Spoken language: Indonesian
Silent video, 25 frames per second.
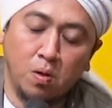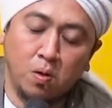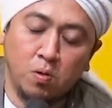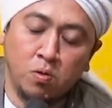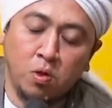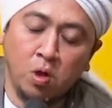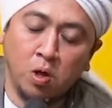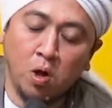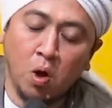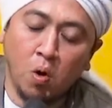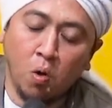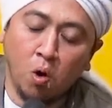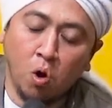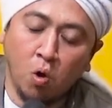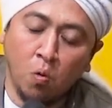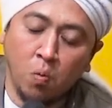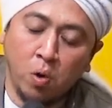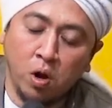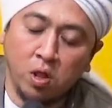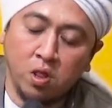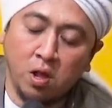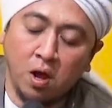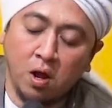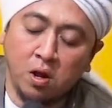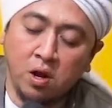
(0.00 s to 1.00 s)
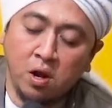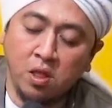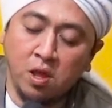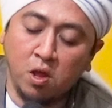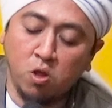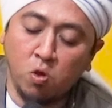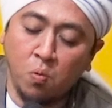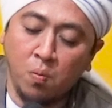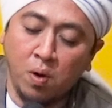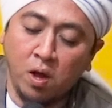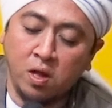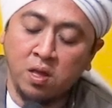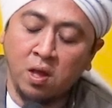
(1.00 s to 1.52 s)
sehingga kalau wirid hadirnya
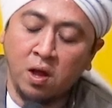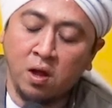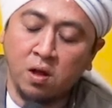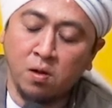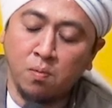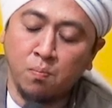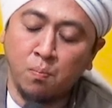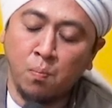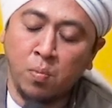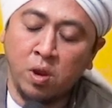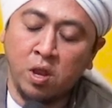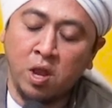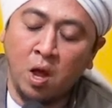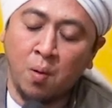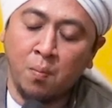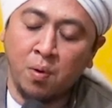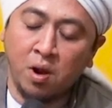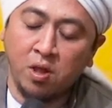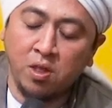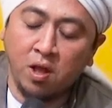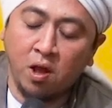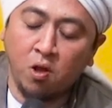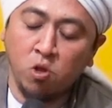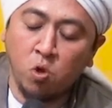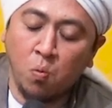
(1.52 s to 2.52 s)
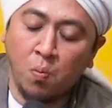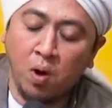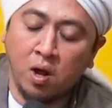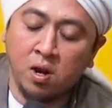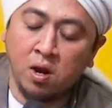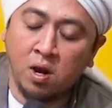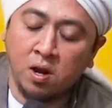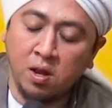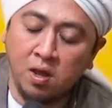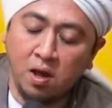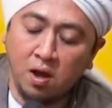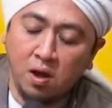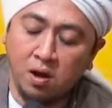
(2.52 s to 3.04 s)
cuma yang dia merasakan cuma ada
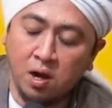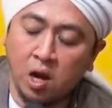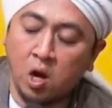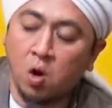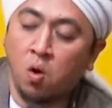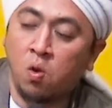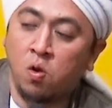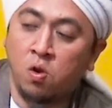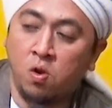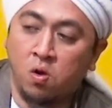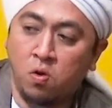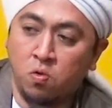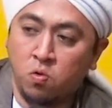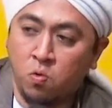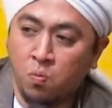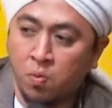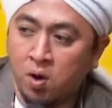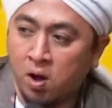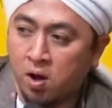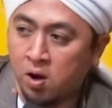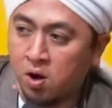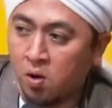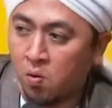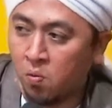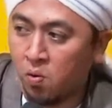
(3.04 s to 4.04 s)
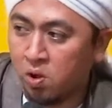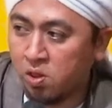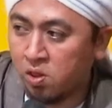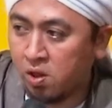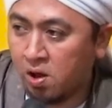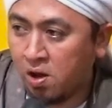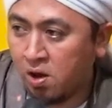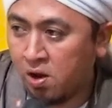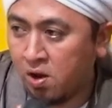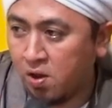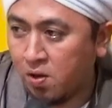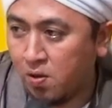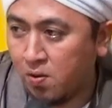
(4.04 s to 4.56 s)
dia dan Allah subhanahu wa
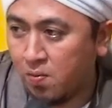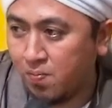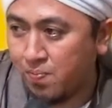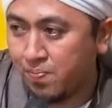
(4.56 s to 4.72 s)
ta'ala